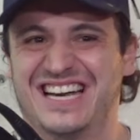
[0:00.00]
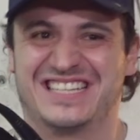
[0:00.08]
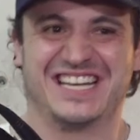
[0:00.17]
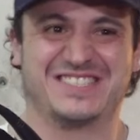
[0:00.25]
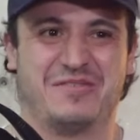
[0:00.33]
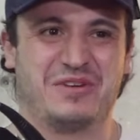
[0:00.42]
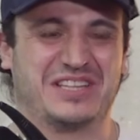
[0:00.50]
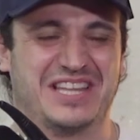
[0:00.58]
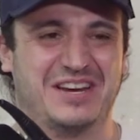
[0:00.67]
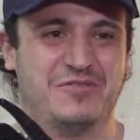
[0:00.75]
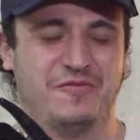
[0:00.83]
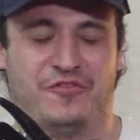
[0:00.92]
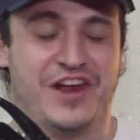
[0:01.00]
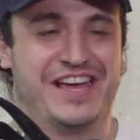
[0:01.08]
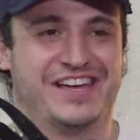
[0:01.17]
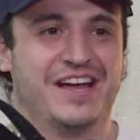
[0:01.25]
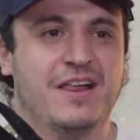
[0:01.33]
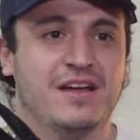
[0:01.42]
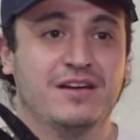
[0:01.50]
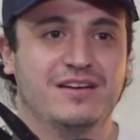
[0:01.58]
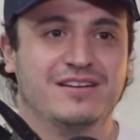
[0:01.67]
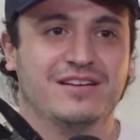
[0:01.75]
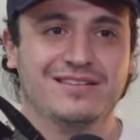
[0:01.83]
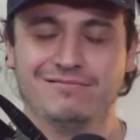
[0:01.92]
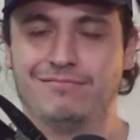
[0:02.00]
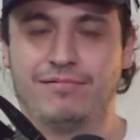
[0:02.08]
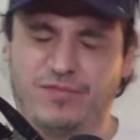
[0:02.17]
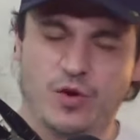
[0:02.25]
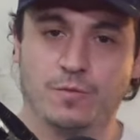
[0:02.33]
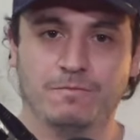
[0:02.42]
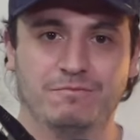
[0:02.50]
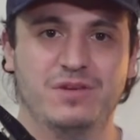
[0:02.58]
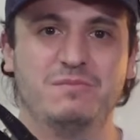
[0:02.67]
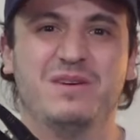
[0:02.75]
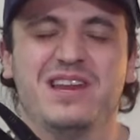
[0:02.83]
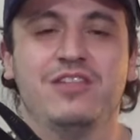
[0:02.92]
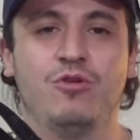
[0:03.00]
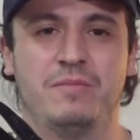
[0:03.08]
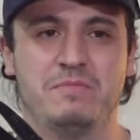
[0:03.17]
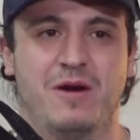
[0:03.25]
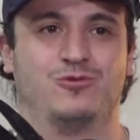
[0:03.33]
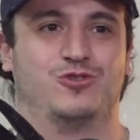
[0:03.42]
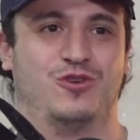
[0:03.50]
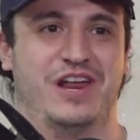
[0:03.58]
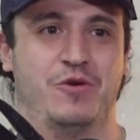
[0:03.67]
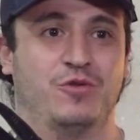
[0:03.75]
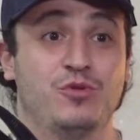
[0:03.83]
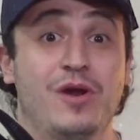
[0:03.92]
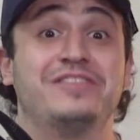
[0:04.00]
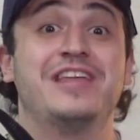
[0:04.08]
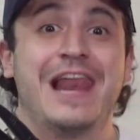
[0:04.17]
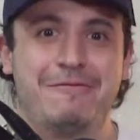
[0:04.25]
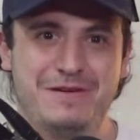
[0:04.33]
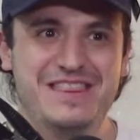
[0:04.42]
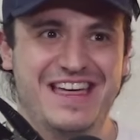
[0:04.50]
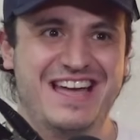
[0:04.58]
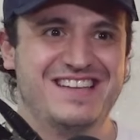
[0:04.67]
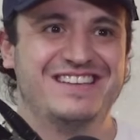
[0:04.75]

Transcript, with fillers: ya sabes, como que tiene un flick Bienvenido a mi mausoleo. Durante la vida.